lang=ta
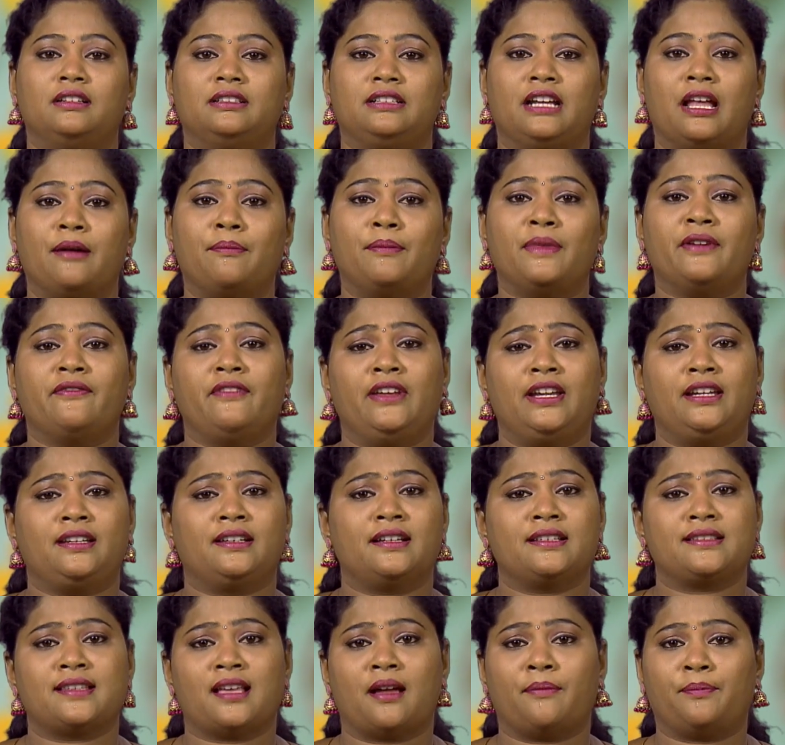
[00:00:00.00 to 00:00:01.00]
நம்ம
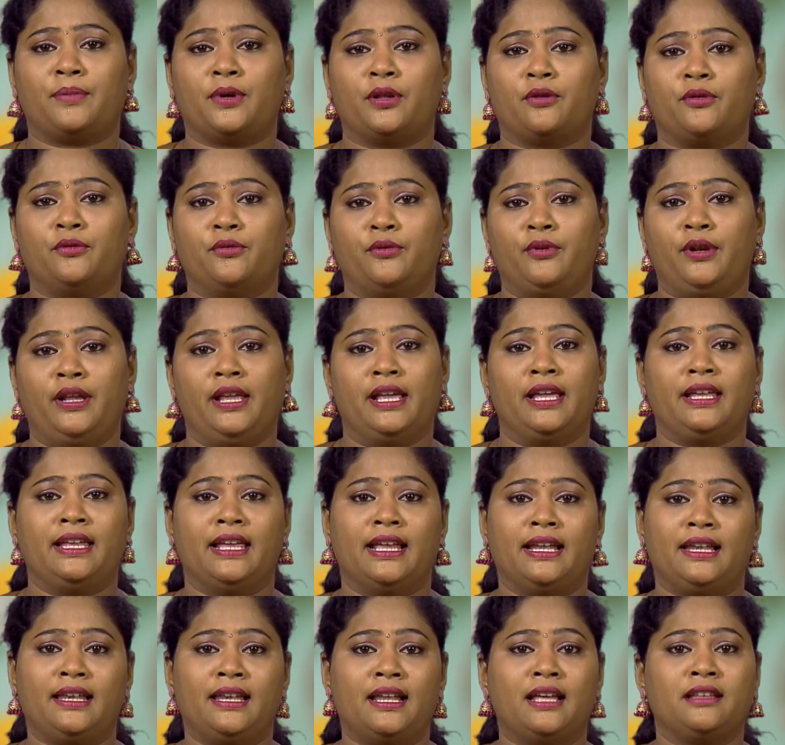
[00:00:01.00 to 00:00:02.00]
வீட்டில் சாப்பிடக்கூடிய
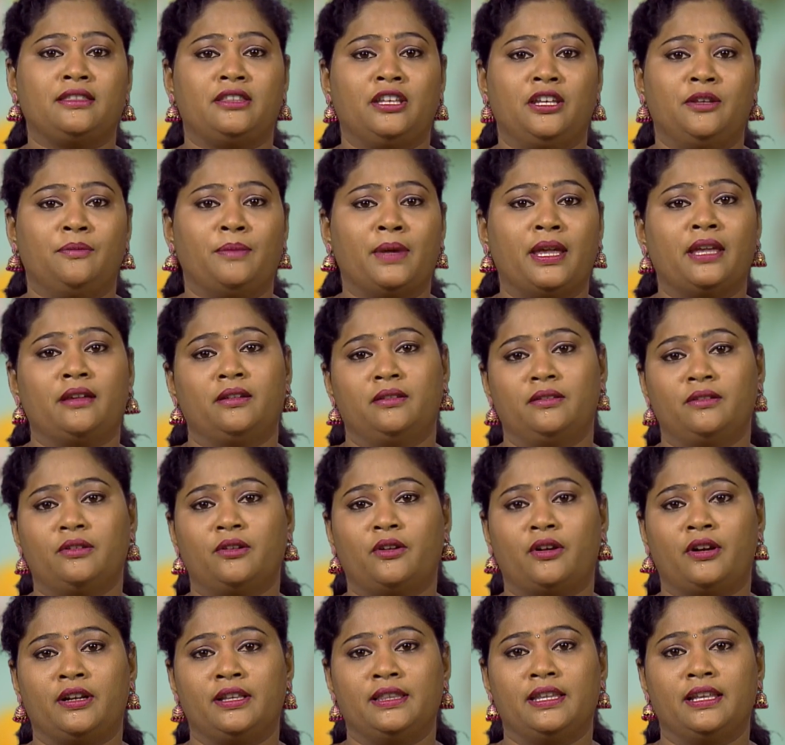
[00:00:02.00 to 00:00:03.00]
எல்லாத்தையுமே
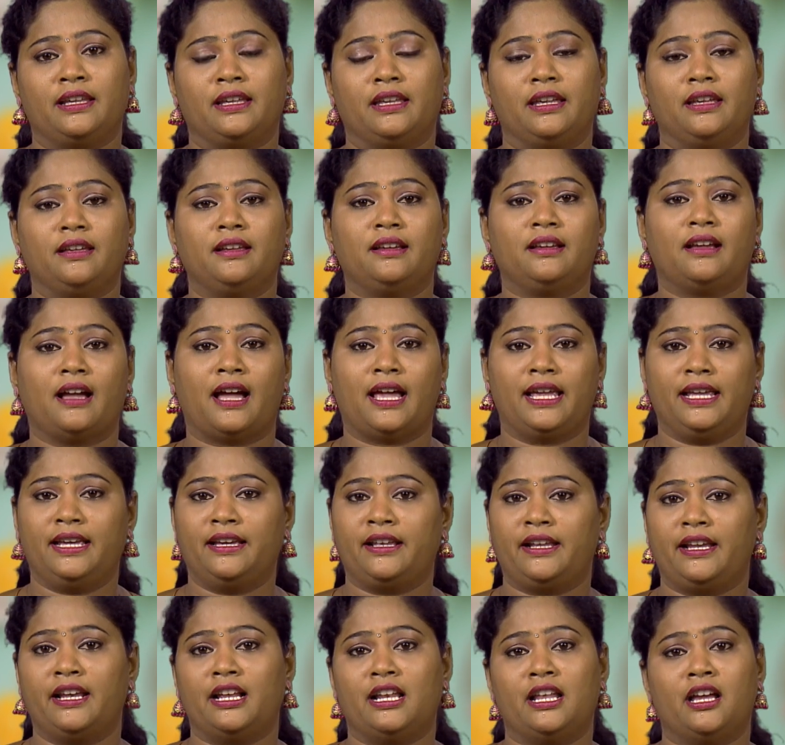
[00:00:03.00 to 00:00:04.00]
குழந்தைக்கு
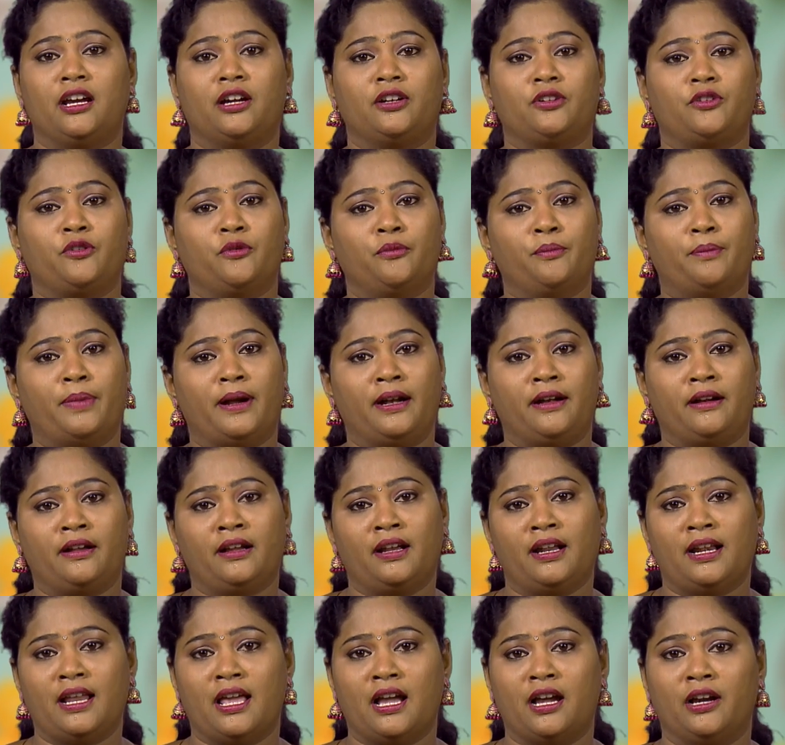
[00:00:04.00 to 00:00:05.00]
காய்கறிகளாகட்டும்
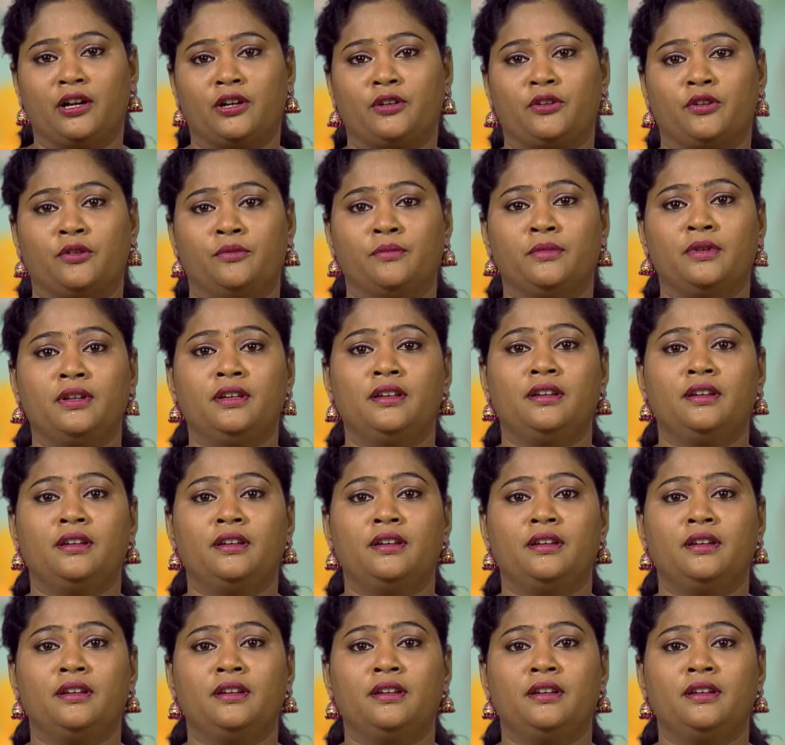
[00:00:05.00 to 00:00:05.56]
பழங்களாகட்டும்